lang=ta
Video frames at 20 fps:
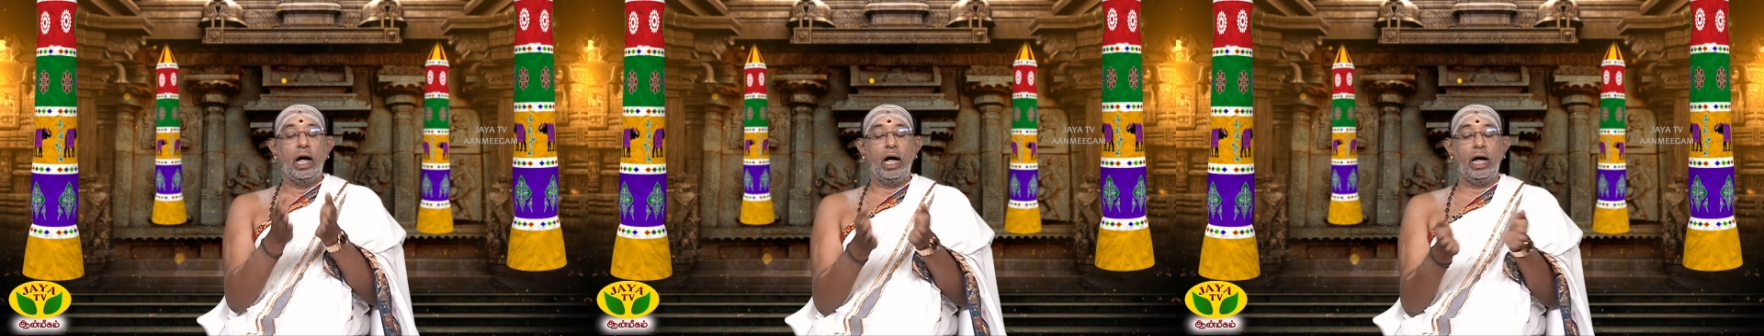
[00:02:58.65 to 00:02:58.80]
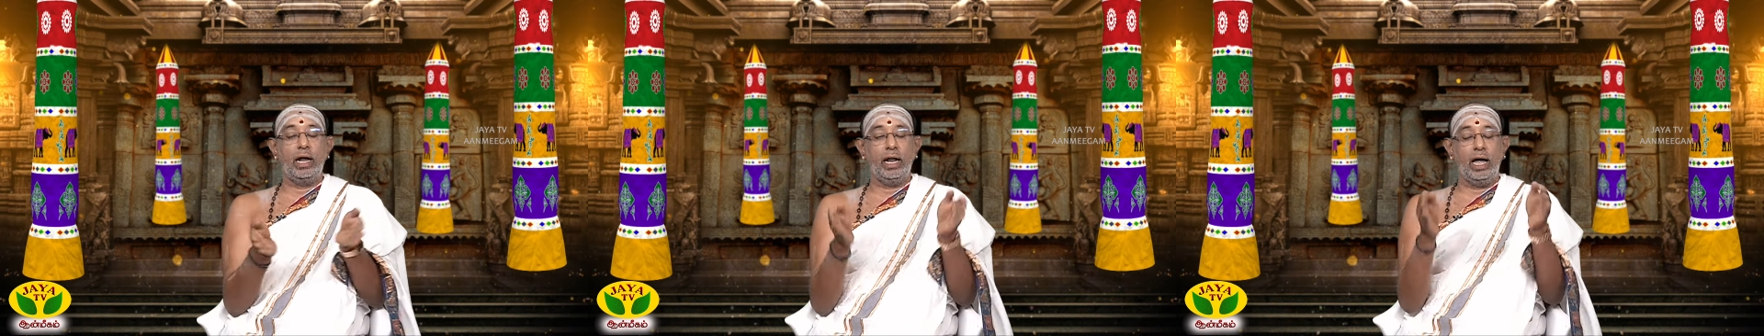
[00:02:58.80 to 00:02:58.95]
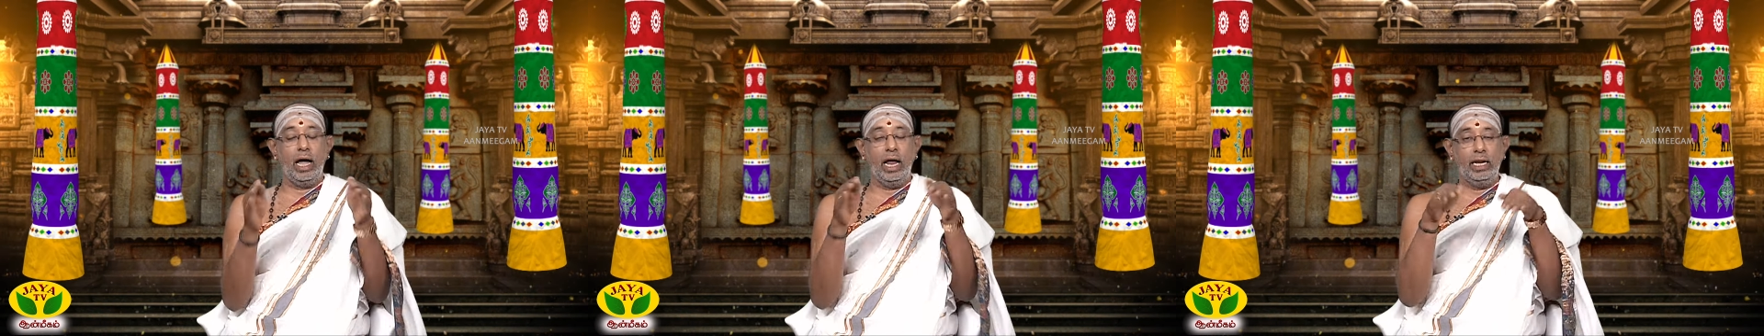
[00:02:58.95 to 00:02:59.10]

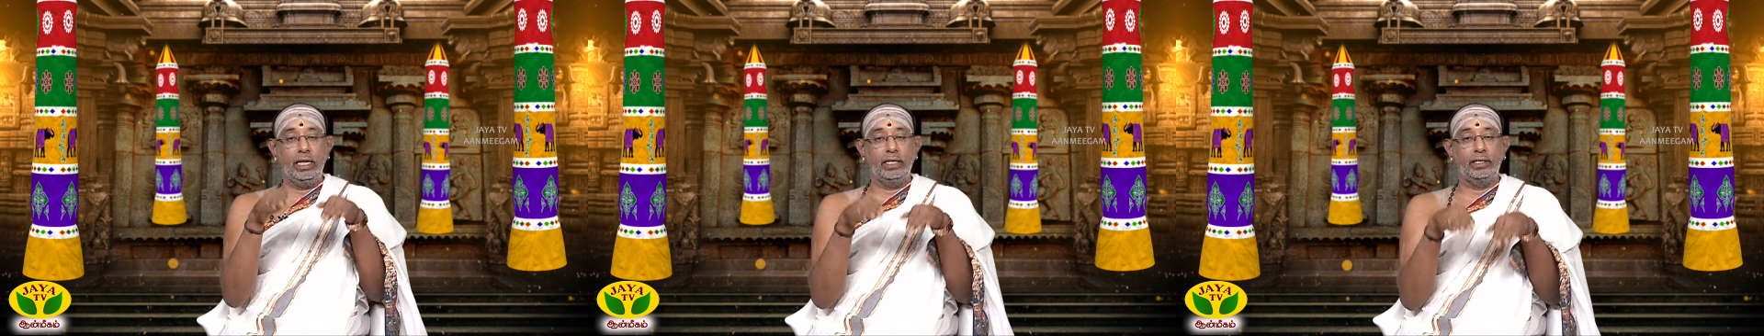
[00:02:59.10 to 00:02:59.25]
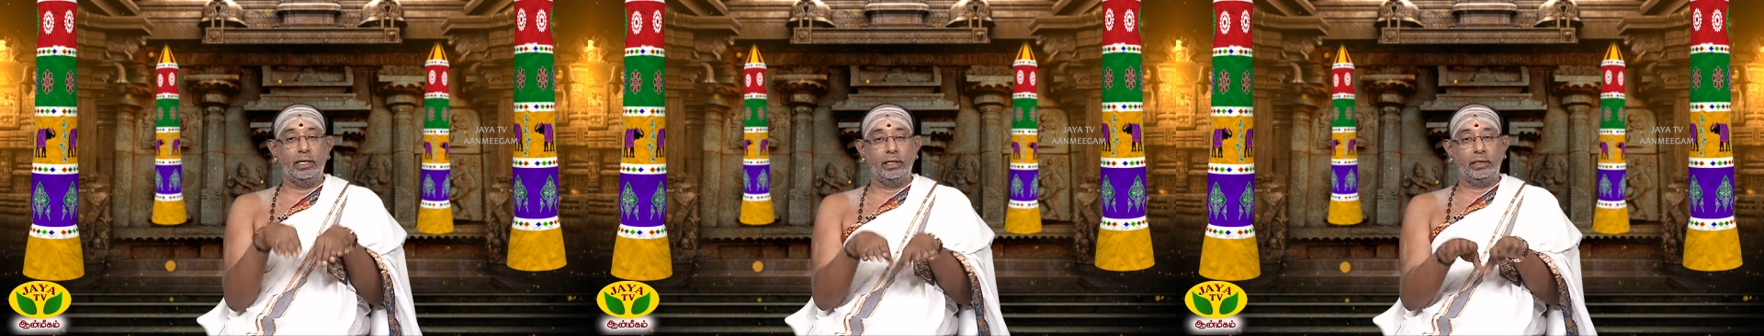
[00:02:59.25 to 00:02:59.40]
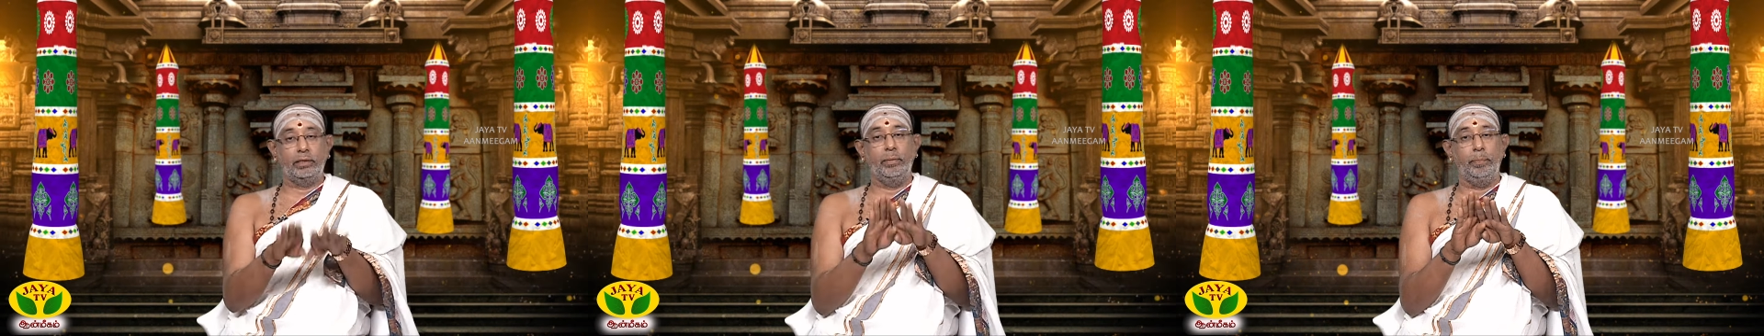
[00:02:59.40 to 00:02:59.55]
ஆனால்
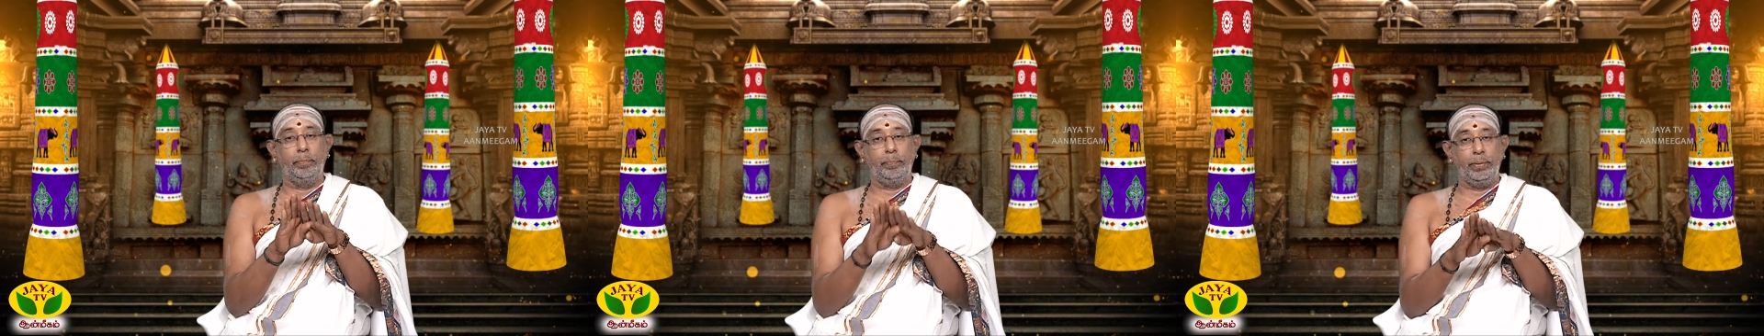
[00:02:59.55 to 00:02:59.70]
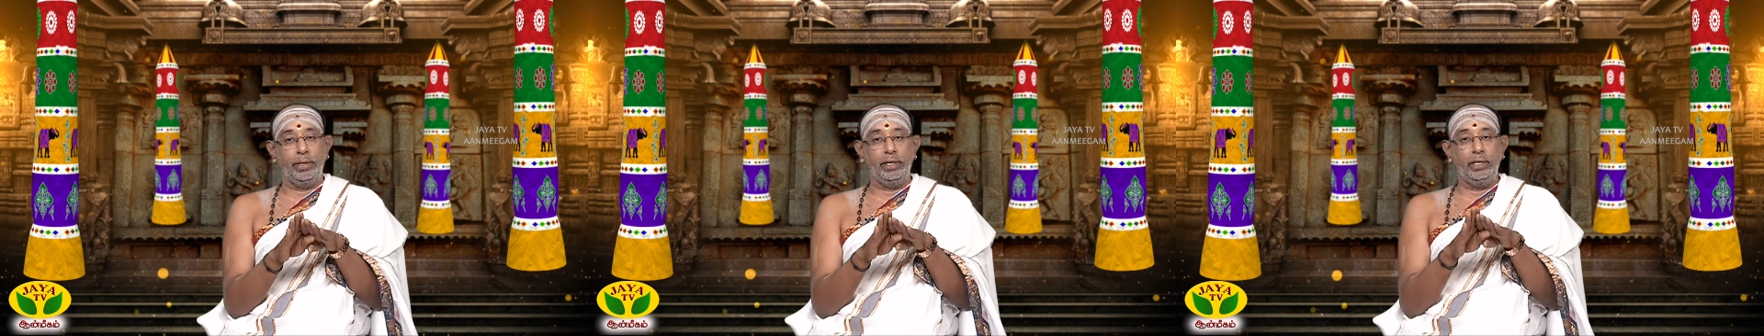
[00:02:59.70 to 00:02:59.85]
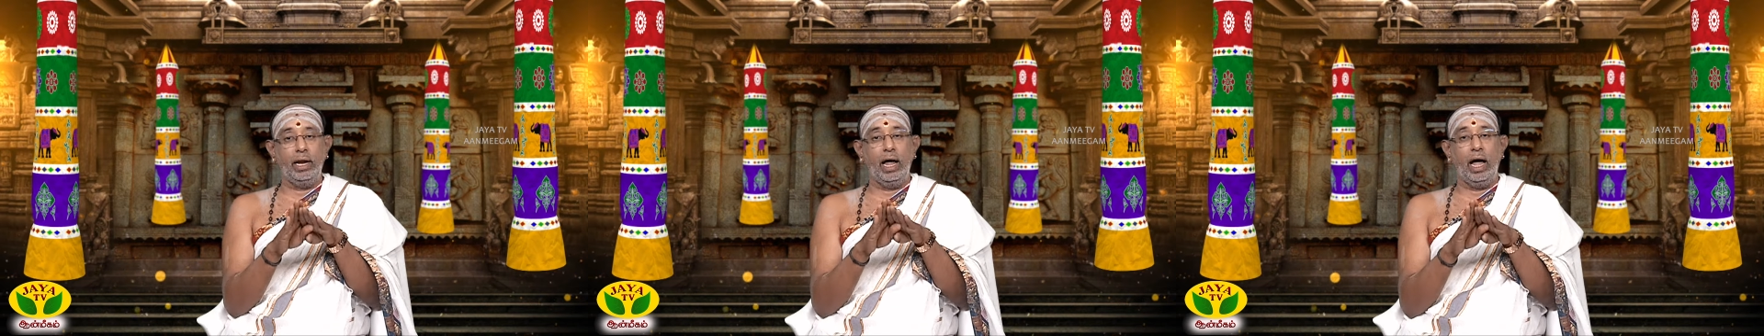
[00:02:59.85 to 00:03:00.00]
இதற்கு
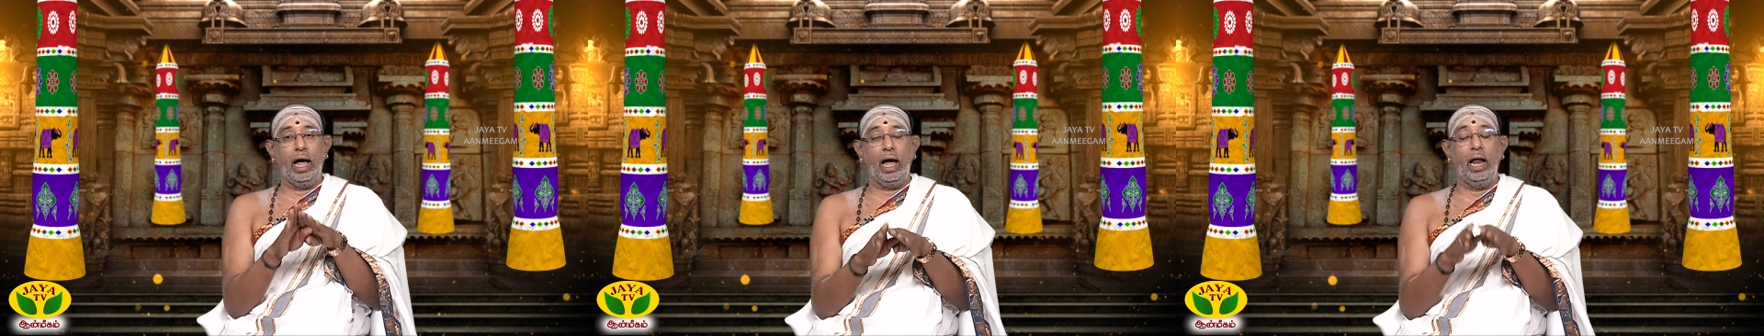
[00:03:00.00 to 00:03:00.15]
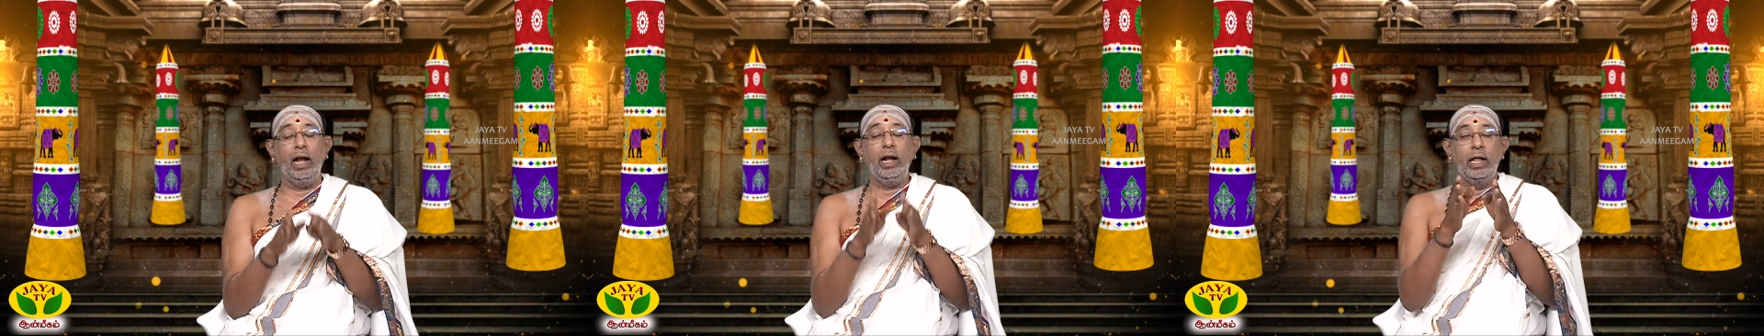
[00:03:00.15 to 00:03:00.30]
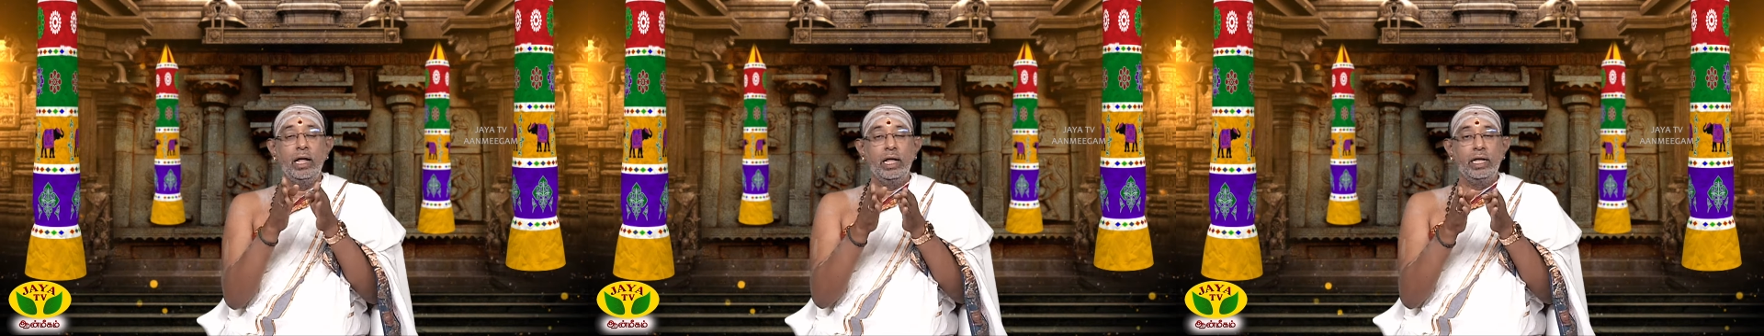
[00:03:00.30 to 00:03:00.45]

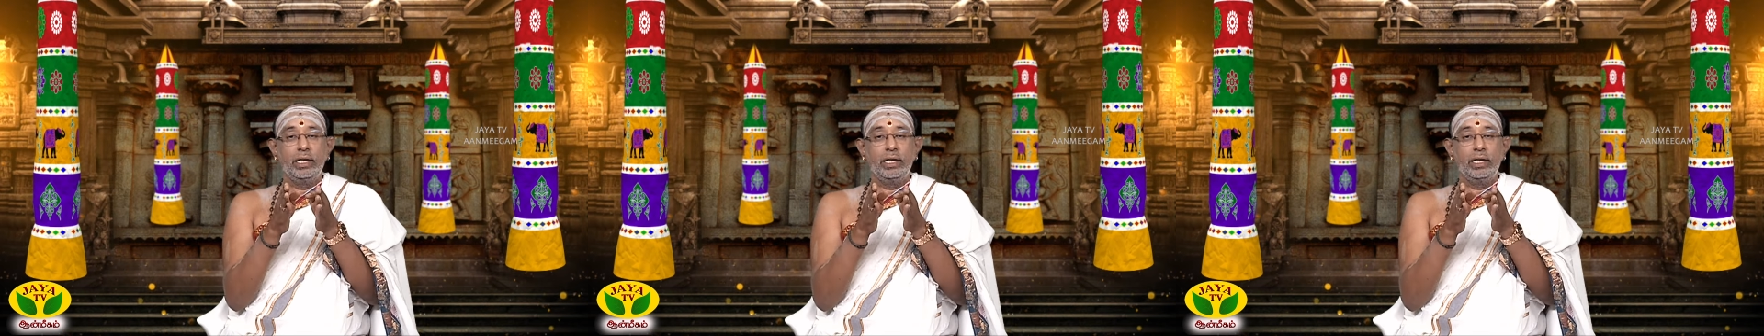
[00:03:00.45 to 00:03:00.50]
பின்னால்